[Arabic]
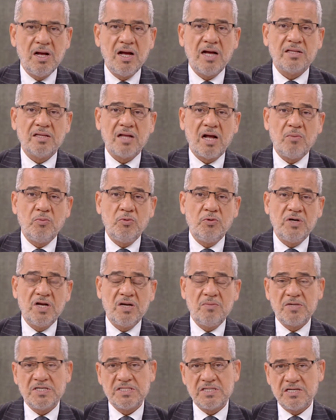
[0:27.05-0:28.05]
أتعبون
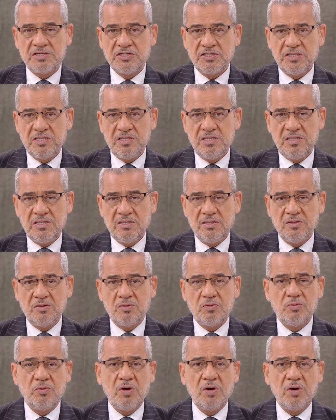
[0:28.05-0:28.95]
المزاجيين